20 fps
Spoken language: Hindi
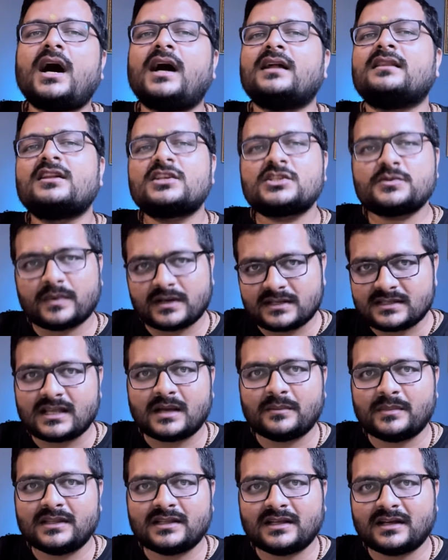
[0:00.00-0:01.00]
आदर्श
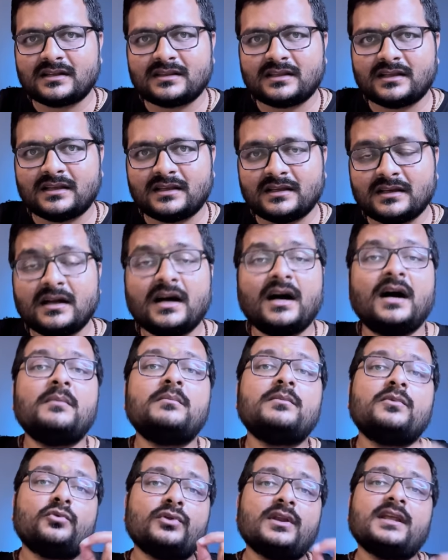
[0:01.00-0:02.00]
प्रस्तापित करते हैं
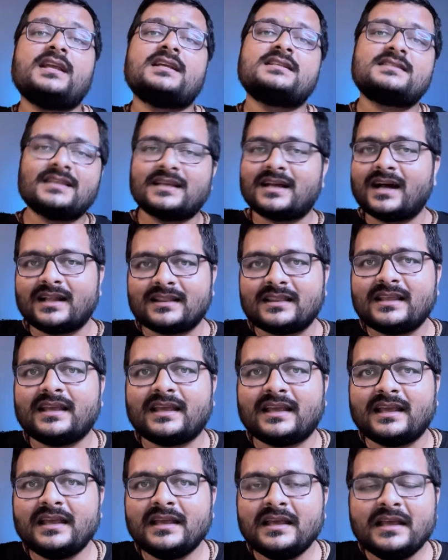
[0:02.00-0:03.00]
हम उन्हें ये सिखाते
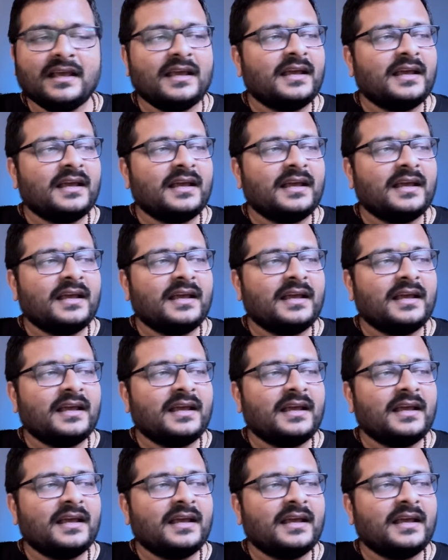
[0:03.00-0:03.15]
हैं